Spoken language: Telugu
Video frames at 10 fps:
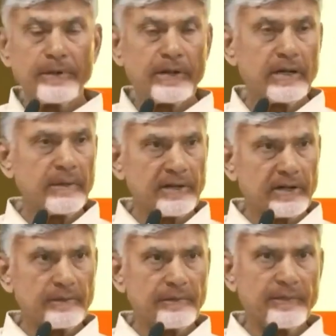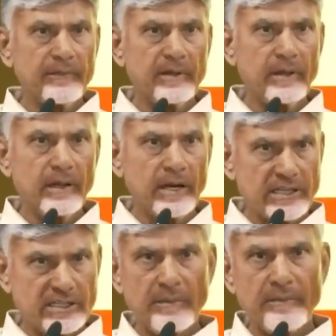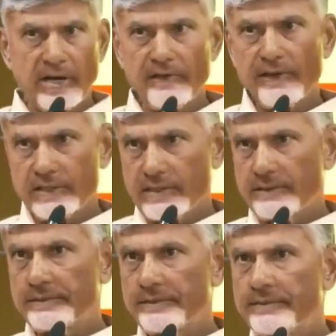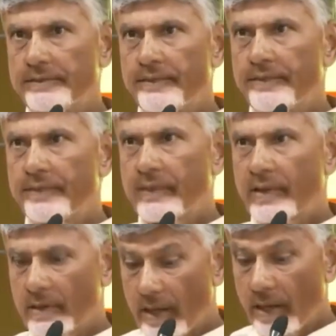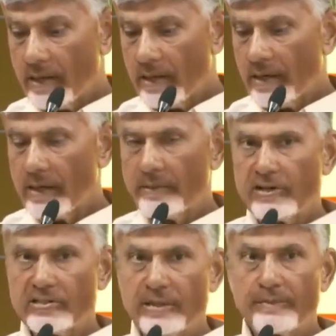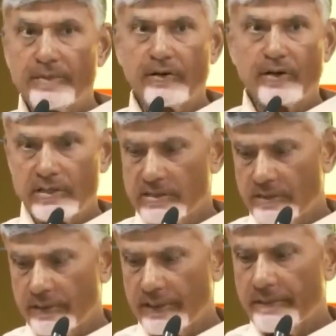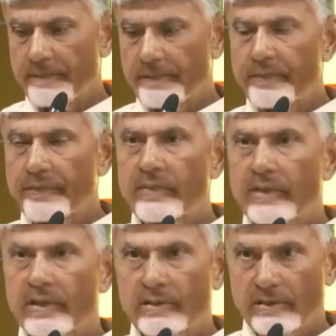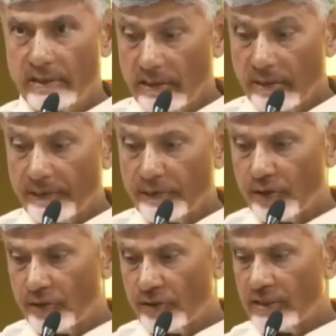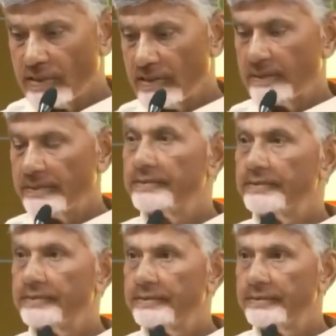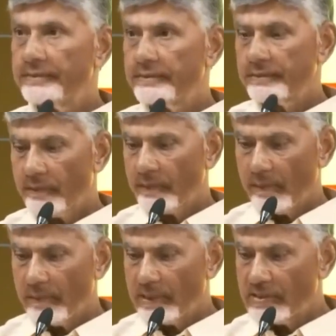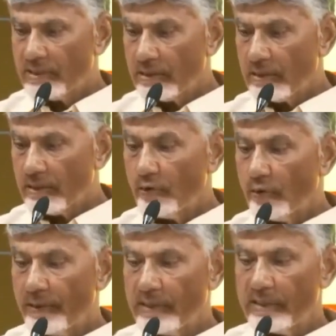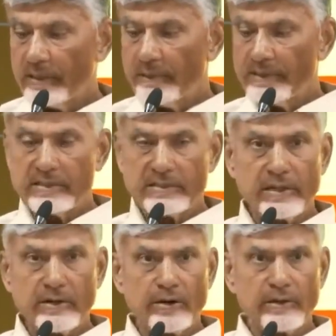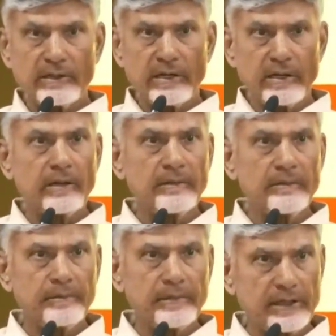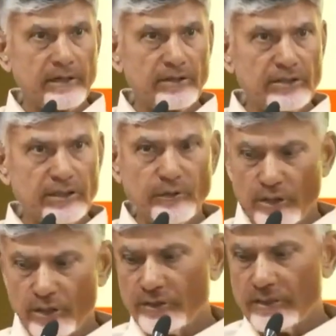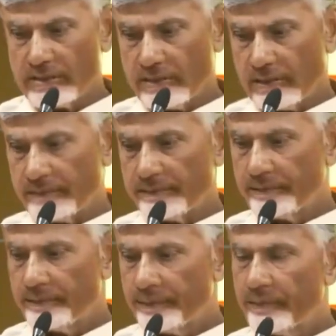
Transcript: ఇప్పటికే మనం ఎలక్షన్ మేనిఫెస్టో ధైర్యంగా మనం చెప్పే అవకాశం ఉంది చెత్త పన్ను రద్దు చేశాం మత్స్యకారులు ఉపాధి దెబ్బతీసే రెండు వందల పదిహేడు జీవో రద్దు చేశాం